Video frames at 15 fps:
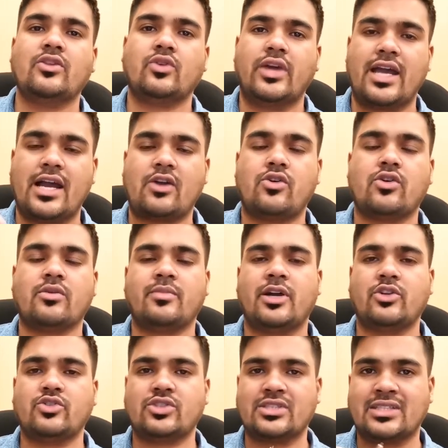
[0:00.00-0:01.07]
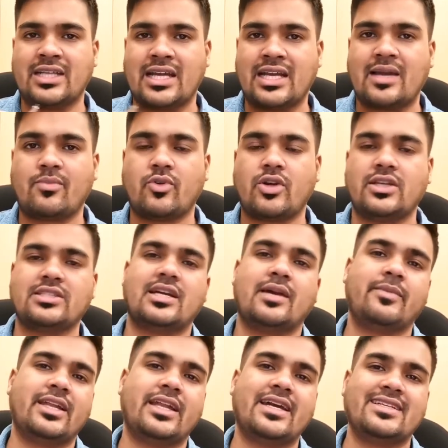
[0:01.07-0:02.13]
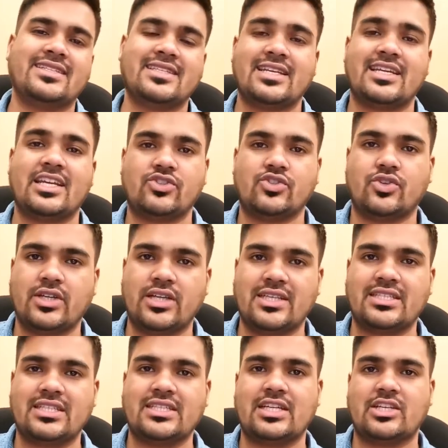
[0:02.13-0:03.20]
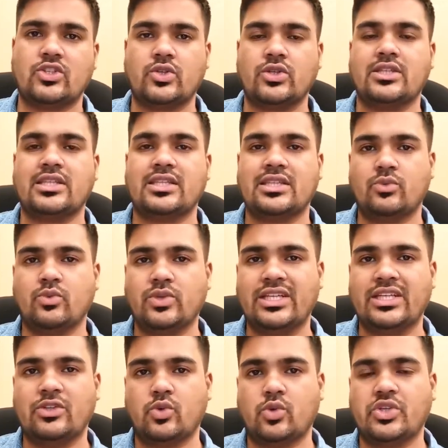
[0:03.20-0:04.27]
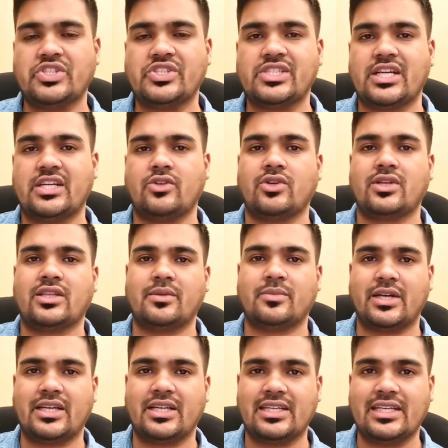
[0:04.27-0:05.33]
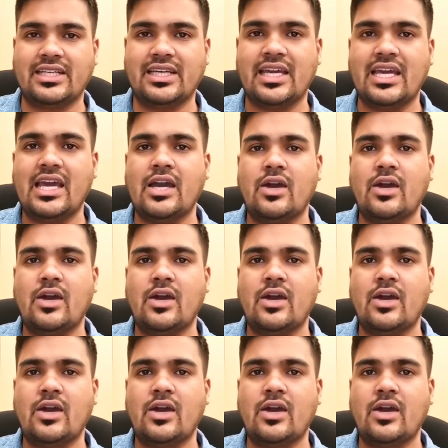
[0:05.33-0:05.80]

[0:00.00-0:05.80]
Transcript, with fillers: তো এখন মানুষ নানা প্রকার ঝামেলা আছে টেনশনে আছে যে আসলে উনি নোটিশ জারি করাতে পারেননি